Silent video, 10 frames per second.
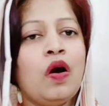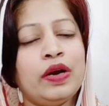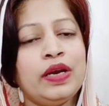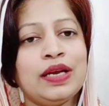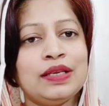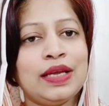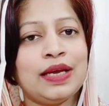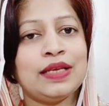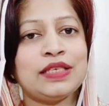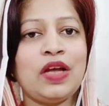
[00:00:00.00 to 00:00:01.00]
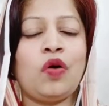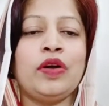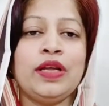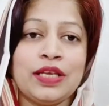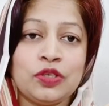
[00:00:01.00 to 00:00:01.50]
অনেকের দেখা যায়
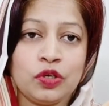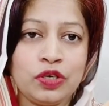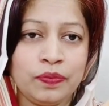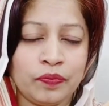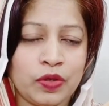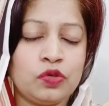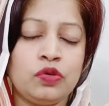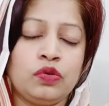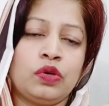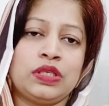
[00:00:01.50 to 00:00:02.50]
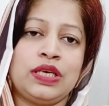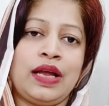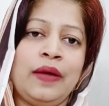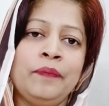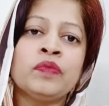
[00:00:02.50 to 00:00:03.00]
অনেক কিছুই স্যুট করছে
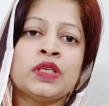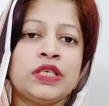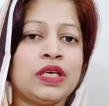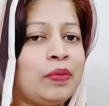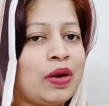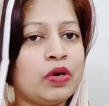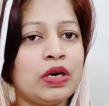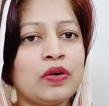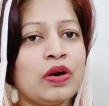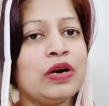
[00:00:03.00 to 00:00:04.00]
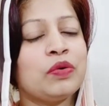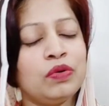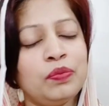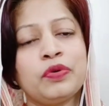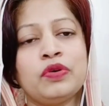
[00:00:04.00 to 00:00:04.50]
না সেটা ব্যবহার করার
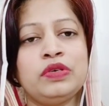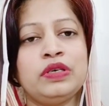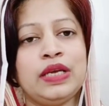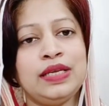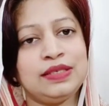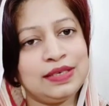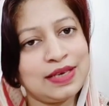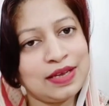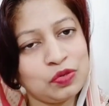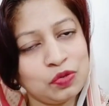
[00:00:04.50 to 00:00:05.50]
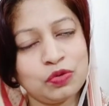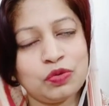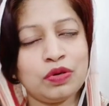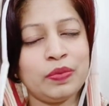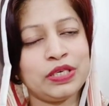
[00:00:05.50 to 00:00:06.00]
কোনো প্রয়োজন নেই যেটা স্যুট
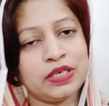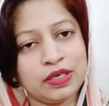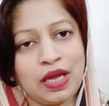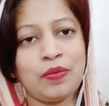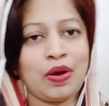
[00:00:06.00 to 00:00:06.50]
করবে সেটাই